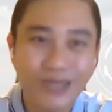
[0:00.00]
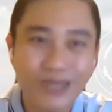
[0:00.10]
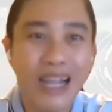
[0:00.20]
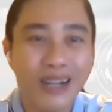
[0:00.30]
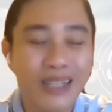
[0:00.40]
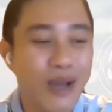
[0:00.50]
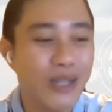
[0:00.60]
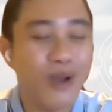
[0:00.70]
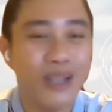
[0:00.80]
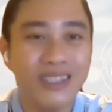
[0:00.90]
chúng ta có thể hoàn
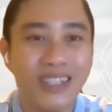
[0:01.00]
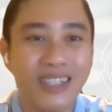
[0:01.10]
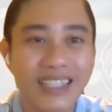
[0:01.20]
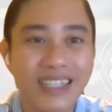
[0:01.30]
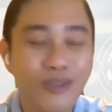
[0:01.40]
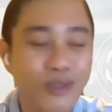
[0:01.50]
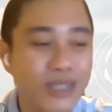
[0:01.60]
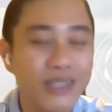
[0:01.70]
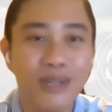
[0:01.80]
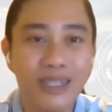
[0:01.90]
toàn trở thành những cái chuyên gia
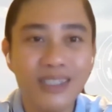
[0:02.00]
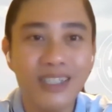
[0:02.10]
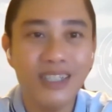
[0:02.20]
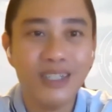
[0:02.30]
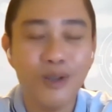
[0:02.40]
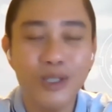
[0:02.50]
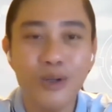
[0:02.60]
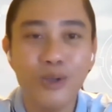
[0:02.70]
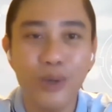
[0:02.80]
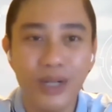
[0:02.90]
tư vấn thì có những
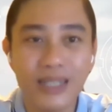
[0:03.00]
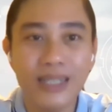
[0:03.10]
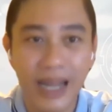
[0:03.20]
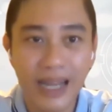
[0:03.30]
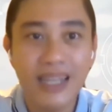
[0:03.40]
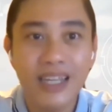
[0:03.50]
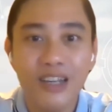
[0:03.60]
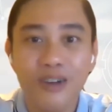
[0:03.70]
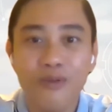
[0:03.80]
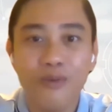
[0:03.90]
độ tuổi rất là trẻ,
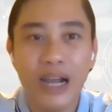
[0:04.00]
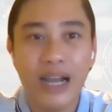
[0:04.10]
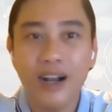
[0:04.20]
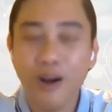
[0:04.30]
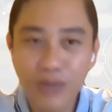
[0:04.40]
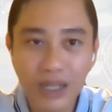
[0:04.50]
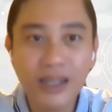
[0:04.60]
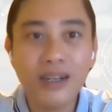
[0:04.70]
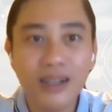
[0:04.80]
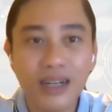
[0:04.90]
và không nhất
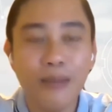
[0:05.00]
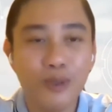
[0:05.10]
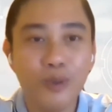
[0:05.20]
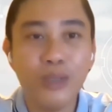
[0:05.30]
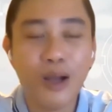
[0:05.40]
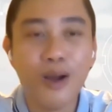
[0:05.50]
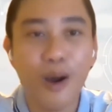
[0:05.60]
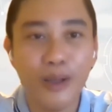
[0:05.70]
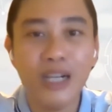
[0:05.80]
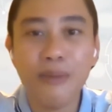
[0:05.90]
thiết là chúng ta đòi
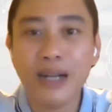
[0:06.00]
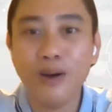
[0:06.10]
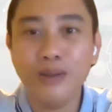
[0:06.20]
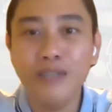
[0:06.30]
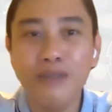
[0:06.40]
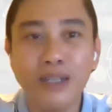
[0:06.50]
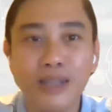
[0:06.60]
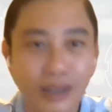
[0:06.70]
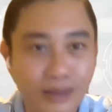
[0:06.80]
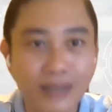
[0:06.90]
hỏi những các bạn đó tư vấn tất
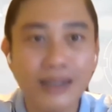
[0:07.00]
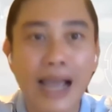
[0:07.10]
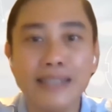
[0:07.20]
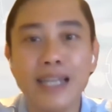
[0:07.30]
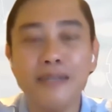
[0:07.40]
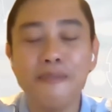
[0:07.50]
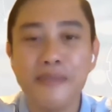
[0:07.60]
tần tật AZ.